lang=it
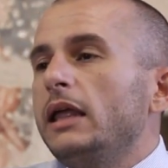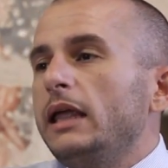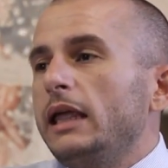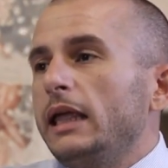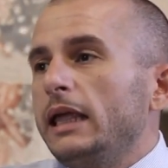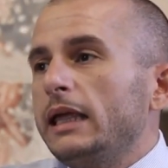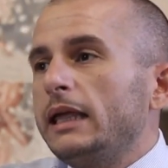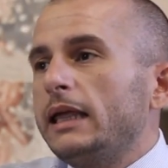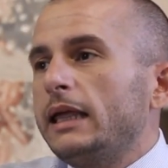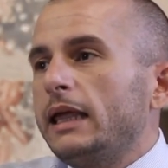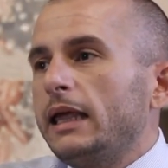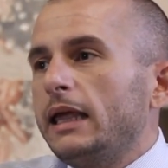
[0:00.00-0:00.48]

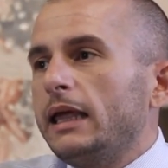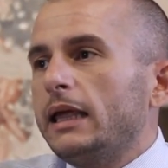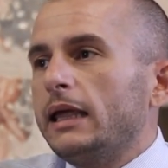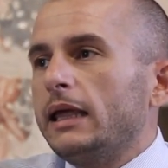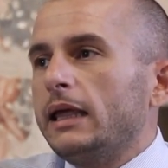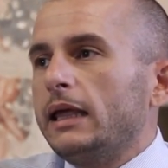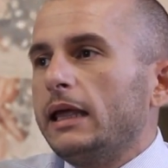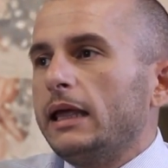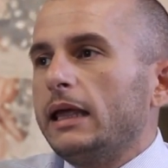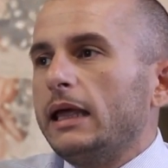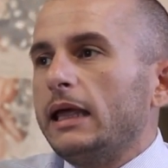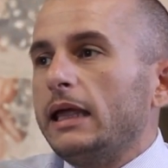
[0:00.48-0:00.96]
e
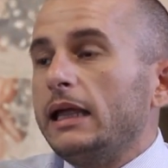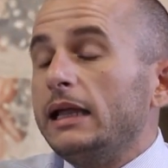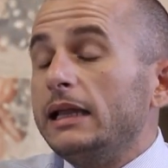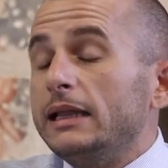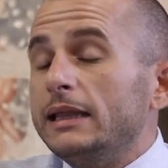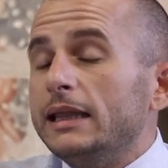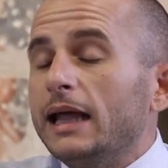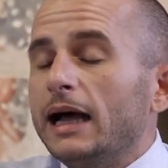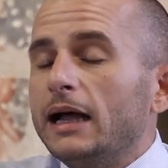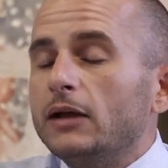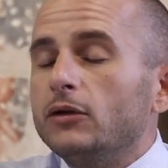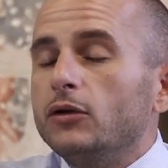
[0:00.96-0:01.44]
che eh,
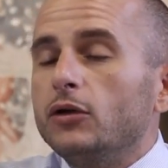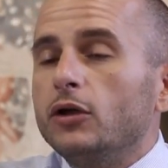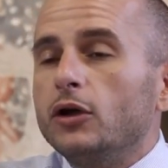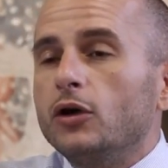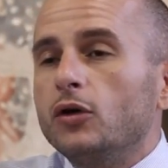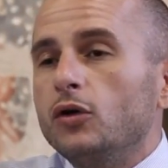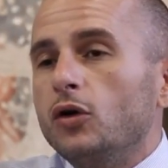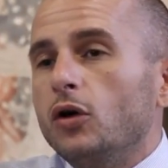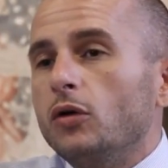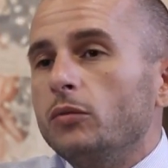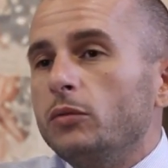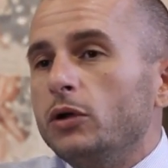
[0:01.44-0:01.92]
il danno
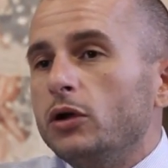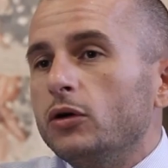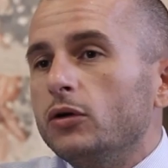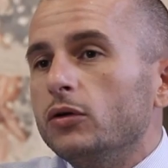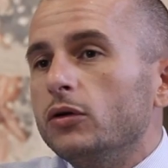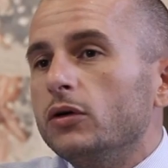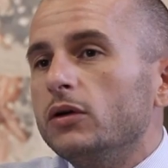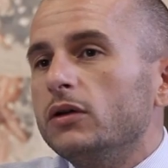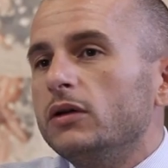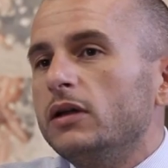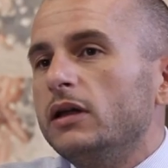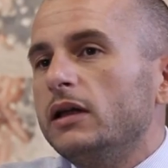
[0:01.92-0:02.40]

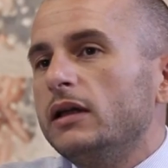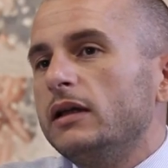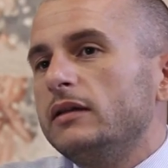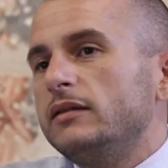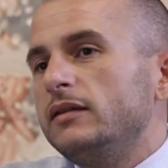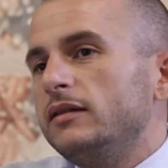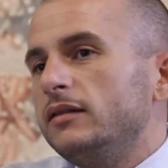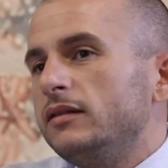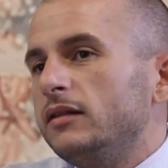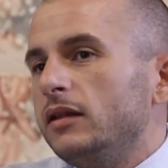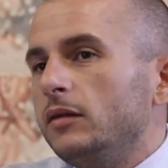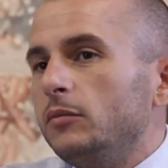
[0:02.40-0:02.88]
economico eh,
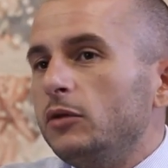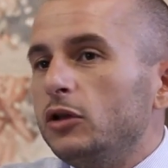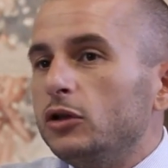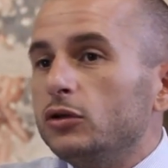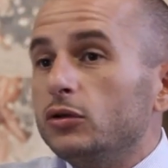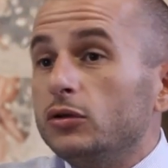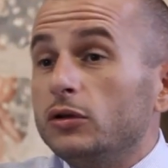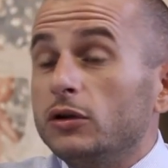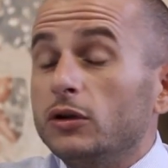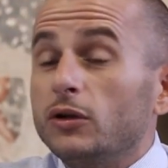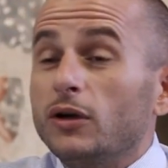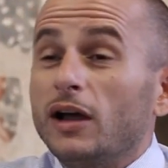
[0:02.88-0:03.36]
si stima
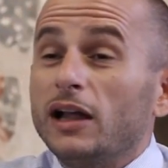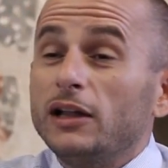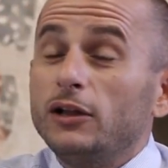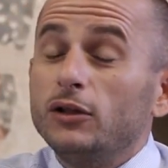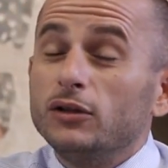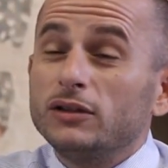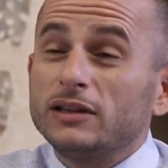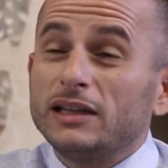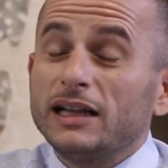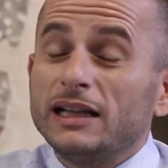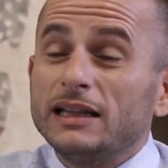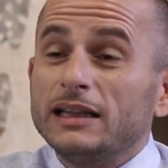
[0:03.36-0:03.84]
intorno agli
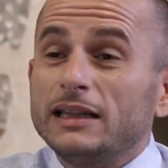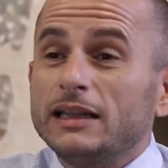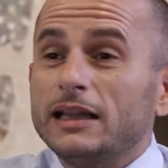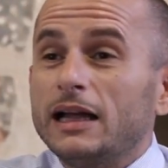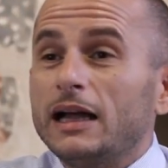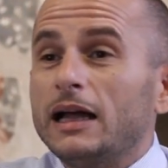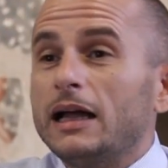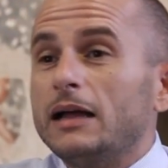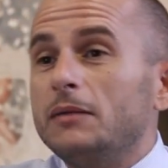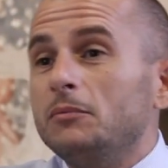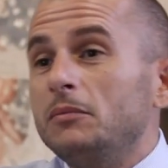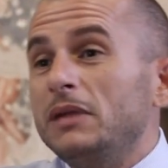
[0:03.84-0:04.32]

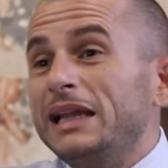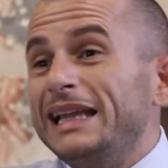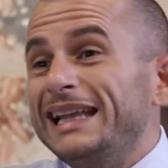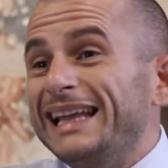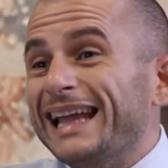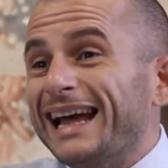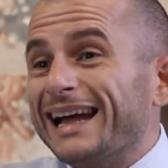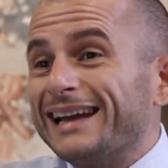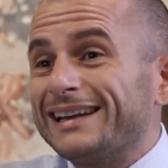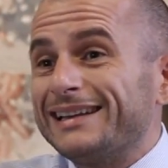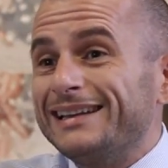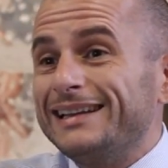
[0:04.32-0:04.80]
80
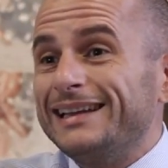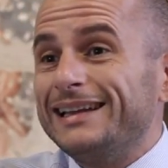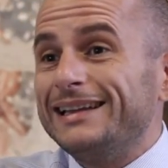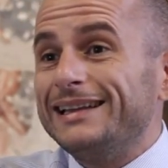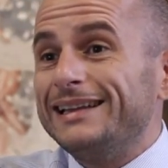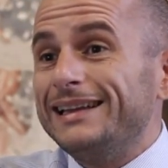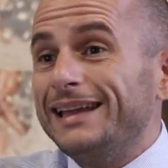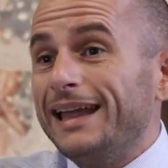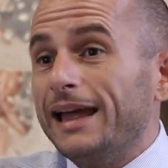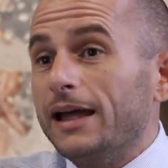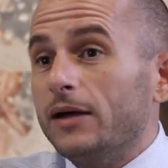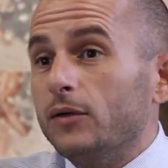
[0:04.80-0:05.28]
miliardi
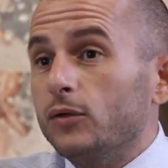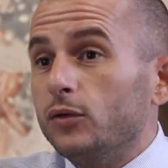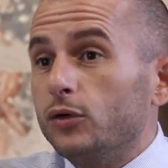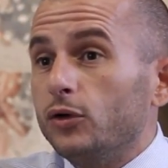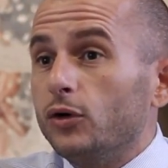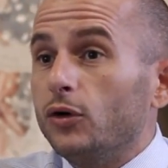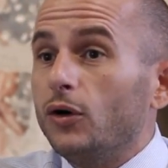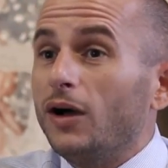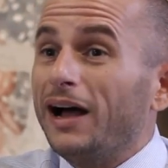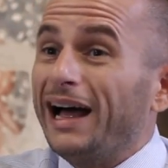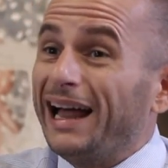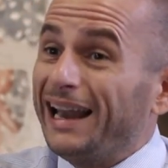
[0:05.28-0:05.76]
di
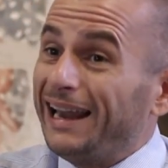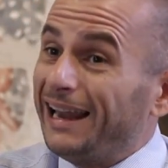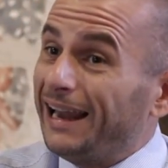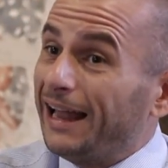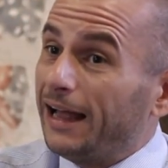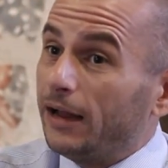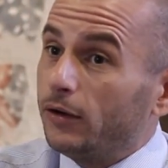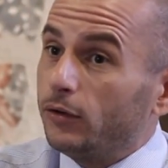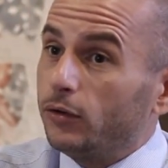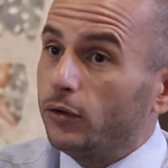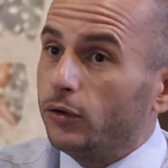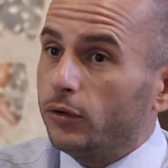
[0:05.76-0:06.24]
euro
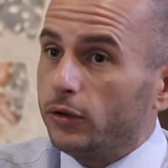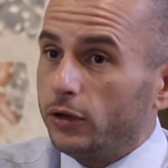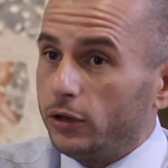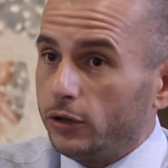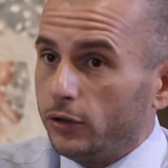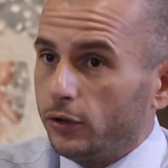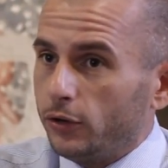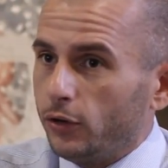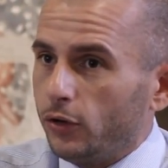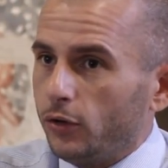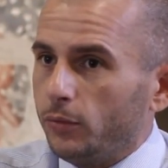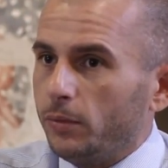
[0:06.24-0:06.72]
all'anno
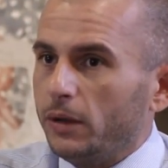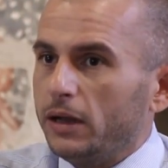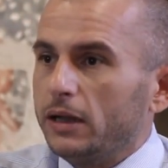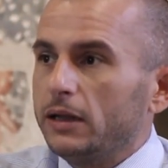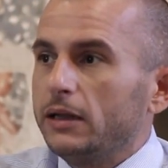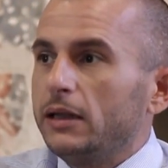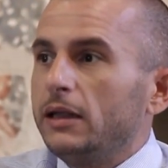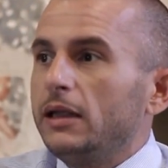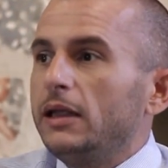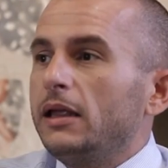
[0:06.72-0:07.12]
in Europa